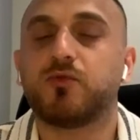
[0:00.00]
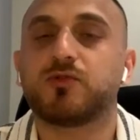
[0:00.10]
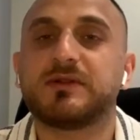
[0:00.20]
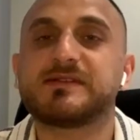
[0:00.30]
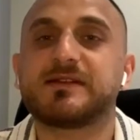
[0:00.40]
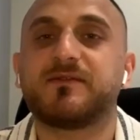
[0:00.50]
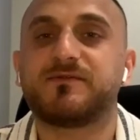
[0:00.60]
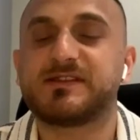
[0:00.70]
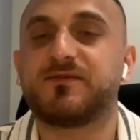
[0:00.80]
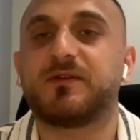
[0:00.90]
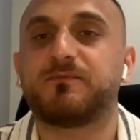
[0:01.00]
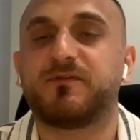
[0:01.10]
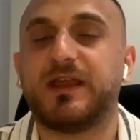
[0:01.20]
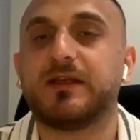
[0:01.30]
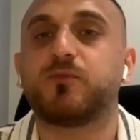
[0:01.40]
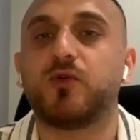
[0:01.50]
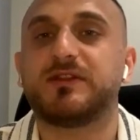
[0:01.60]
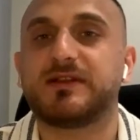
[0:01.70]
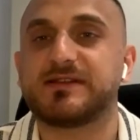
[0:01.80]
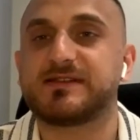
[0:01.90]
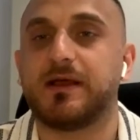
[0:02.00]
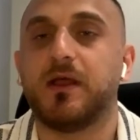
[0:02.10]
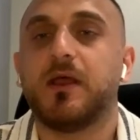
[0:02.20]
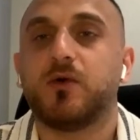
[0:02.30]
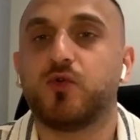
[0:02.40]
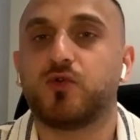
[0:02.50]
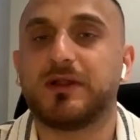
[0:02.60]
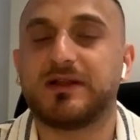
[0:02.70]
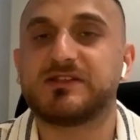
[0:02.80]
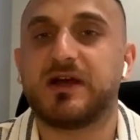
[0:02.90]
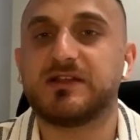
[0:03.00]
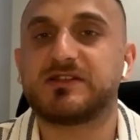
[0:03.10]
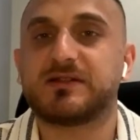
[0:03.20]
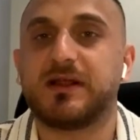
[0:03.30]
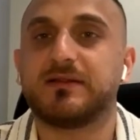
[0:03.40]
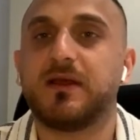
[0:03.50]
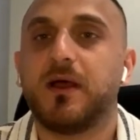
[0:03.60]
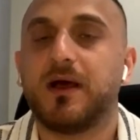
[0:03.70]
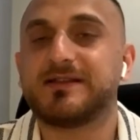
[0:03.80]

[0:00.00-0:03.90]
Burada da sıfır, sıfır fiyat politikası uygulanacağı açıklandı.